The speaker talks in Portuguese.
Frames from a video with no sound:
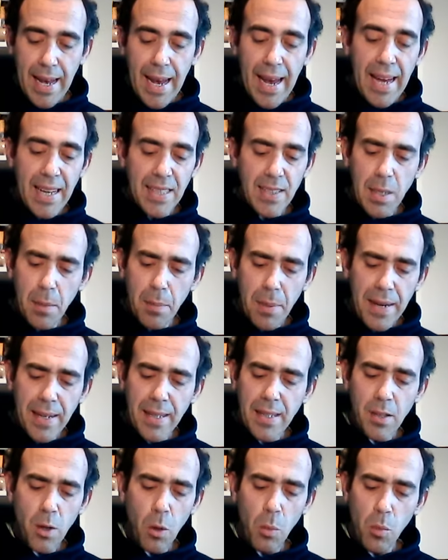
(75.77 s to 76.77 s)
Ainda bem
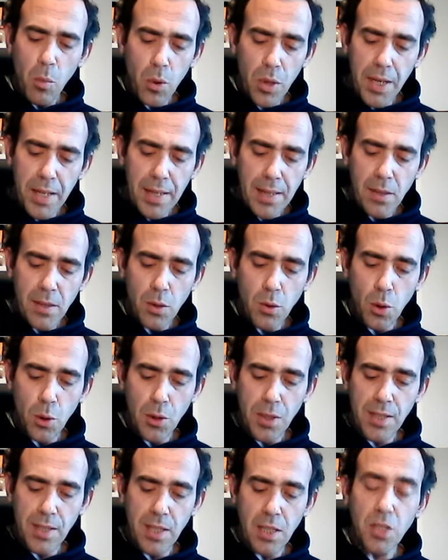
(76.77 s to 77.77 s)
que não morri de
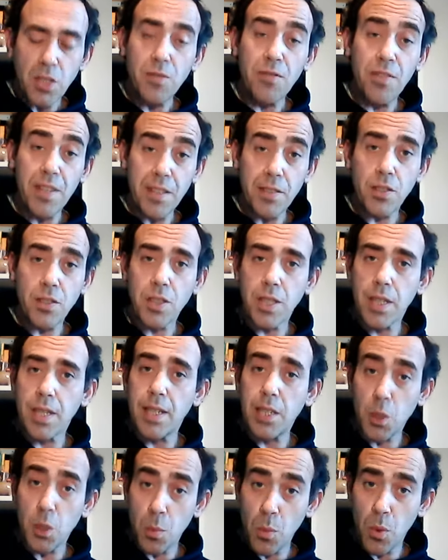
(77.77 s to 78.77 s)
todas as vezes que
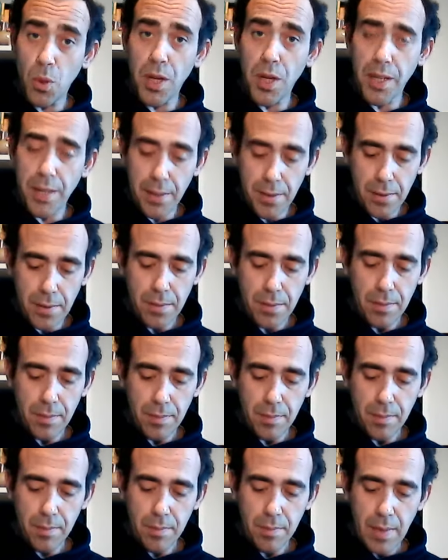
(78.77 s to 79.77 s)
quis morrer,
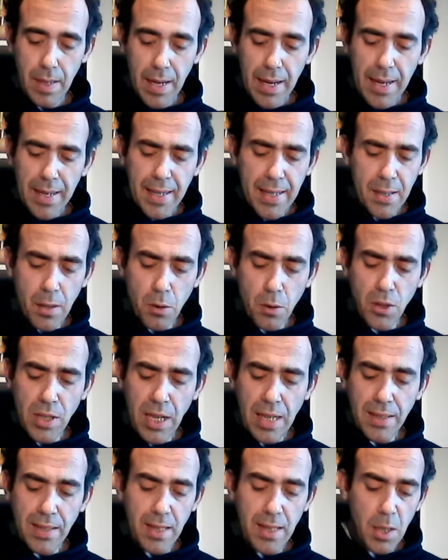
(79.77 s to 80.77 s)
que não
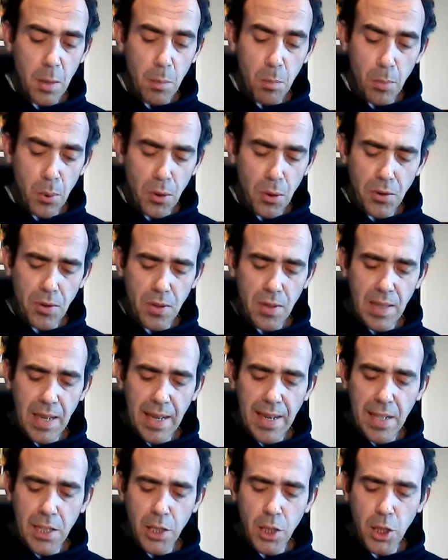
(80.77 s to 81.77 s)
saltei da ponte,
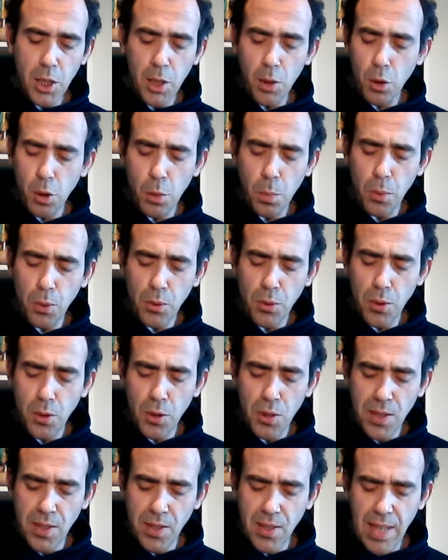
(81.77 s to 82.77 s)
nem enchi os
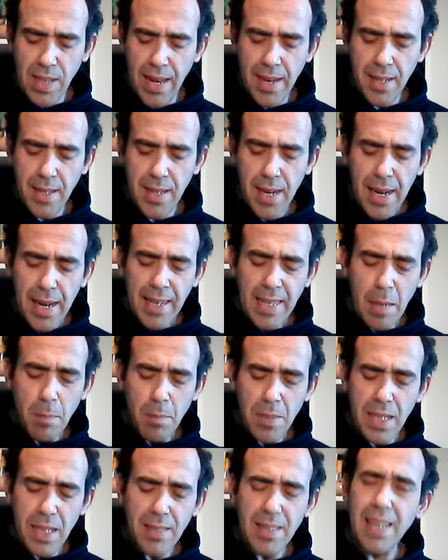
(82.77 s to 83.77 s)
pulsos de sangue, nem
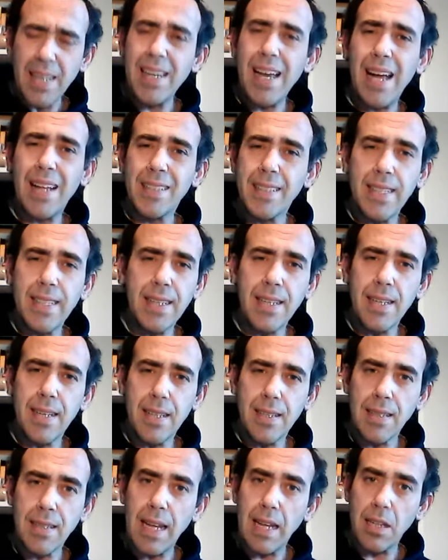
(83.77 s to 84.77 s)
me deitei à
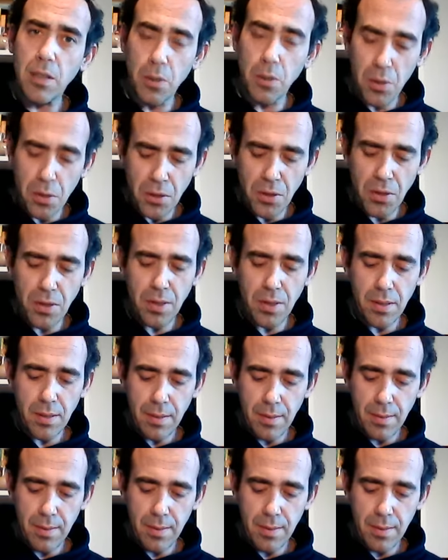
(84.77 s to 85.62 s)
linha, lá longe,